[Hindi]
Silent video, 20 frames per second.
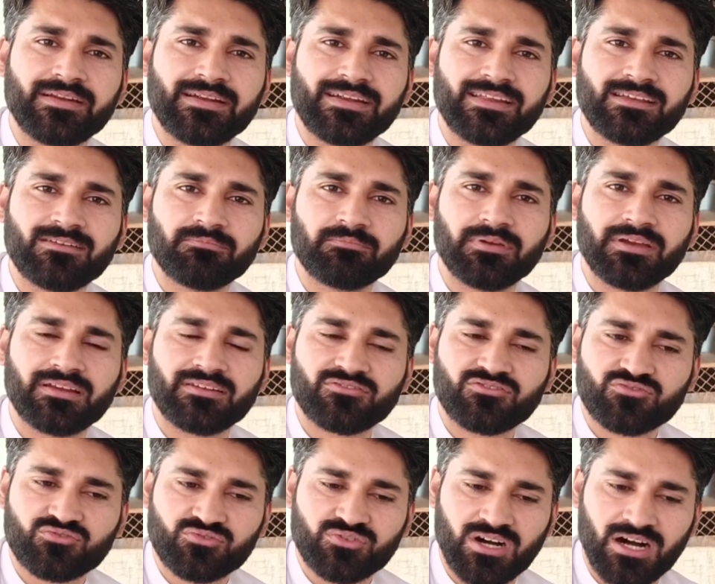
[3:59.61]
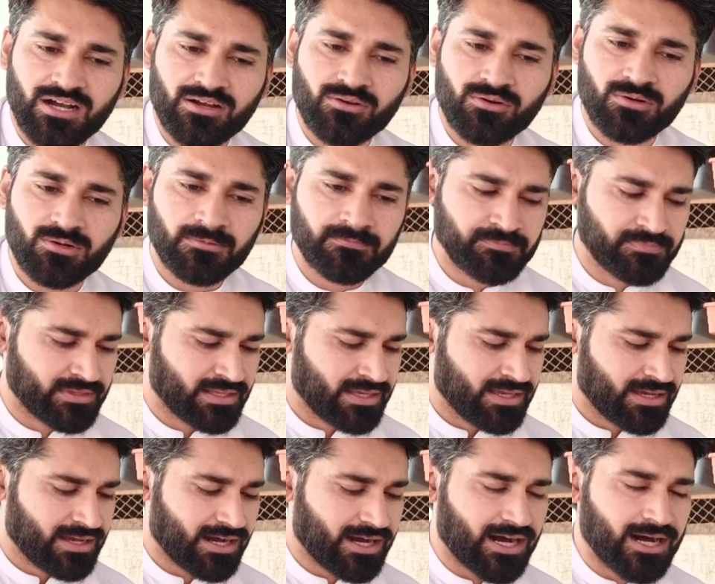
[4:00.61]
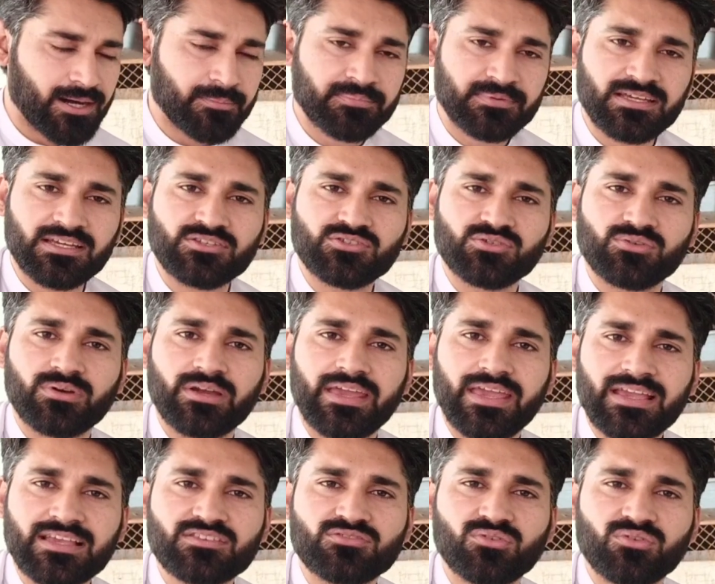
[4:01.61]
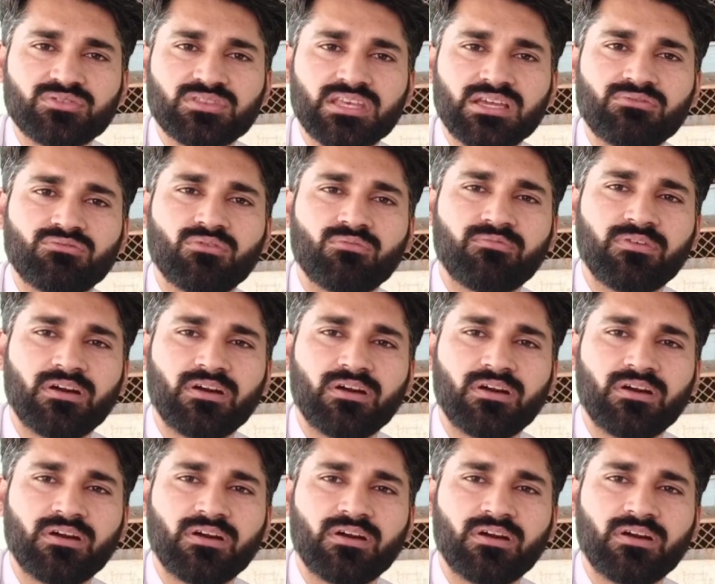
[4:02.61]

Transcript: ब्रीडिंग पेयर स्ट्रांग हो आपके जो एग्ज़ होते हैं वो